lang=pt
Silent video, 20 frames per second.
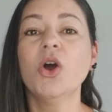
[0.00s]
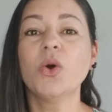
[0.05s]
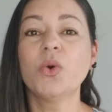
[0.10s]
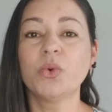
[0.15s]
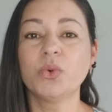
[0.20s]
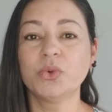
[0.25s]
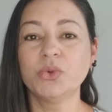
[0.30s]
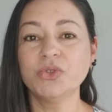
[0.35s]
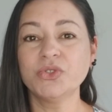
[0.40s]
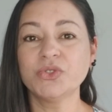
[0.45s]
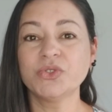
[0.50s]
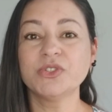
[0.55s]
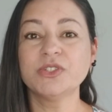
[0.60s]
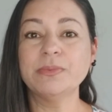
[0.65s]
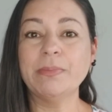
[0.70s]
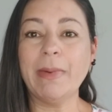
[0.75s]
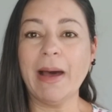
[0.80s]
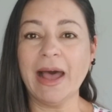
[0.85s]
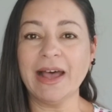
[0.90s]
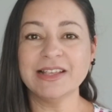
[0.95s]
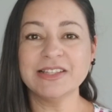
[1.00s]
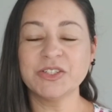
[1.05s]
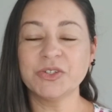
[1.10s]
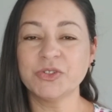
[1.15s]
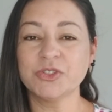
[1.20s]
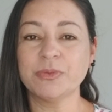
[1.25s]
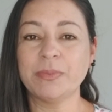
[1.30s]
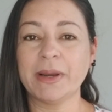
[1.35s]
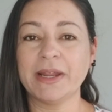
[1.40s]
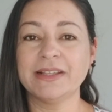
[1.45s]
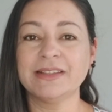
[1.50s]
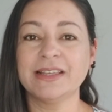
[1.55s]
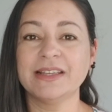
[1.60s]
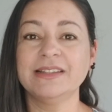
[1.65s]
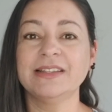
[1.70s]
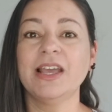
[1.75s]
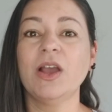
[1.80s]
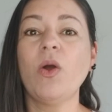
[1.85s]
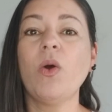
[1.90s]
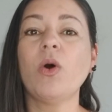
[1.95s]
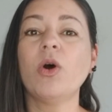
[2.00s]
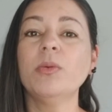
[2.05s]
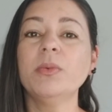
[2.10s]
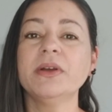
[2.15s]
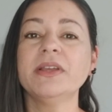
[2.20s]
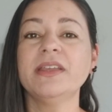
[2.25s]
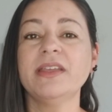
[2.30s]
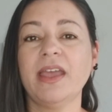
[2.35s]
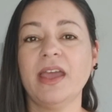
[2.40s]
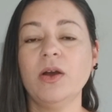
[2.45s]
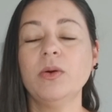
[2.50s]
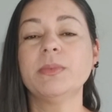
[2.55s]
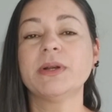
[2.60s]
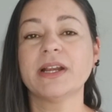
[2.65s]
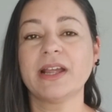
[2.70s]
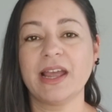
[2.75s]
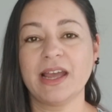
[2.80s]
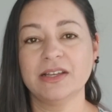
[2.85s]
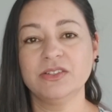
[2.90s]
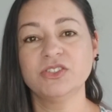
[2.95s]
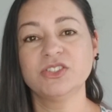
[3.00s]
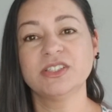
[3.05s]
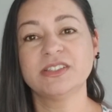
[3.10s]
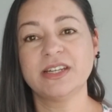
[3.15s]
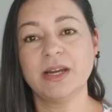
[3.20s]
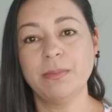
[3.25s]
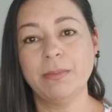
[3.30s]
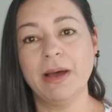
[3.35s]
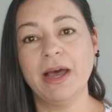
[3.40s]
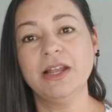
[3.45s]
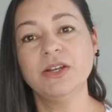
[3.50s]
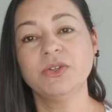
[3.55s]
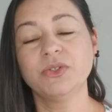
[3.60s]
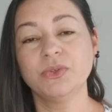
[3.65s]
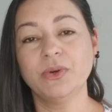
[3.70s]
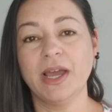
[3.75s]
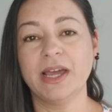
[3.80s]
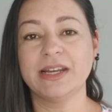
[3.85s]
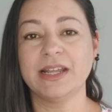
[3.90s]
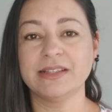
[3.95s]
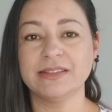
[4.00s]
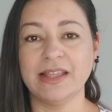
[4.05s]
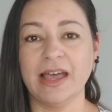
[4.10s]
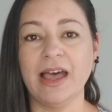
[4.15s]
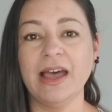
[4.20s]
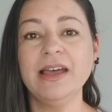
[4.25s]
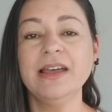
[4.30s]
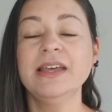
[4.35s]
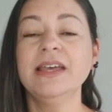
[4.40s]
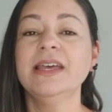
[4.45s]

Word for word: cursos básicos para entender como que é o mercado de trabalho no Canadá